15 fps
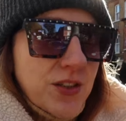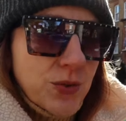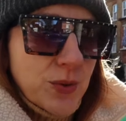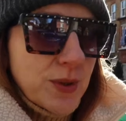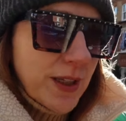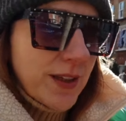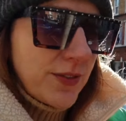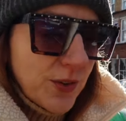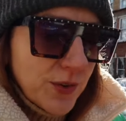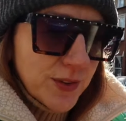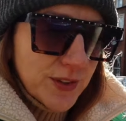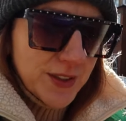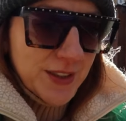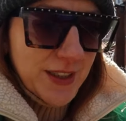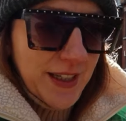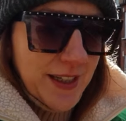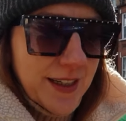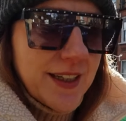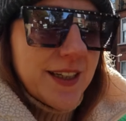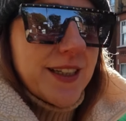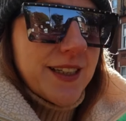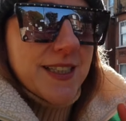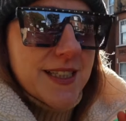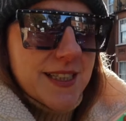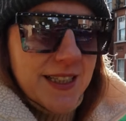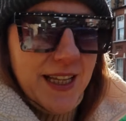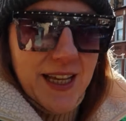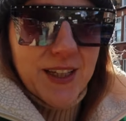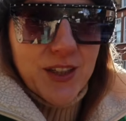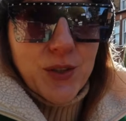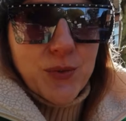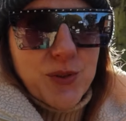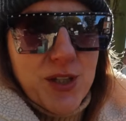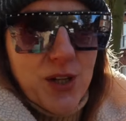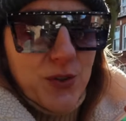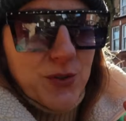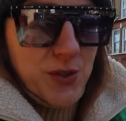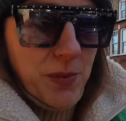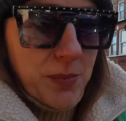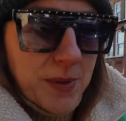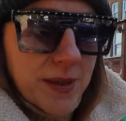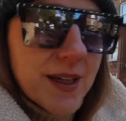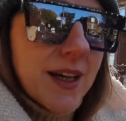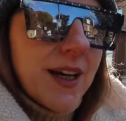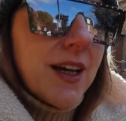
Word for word: że tutaj w Londynie znajdą się osoby,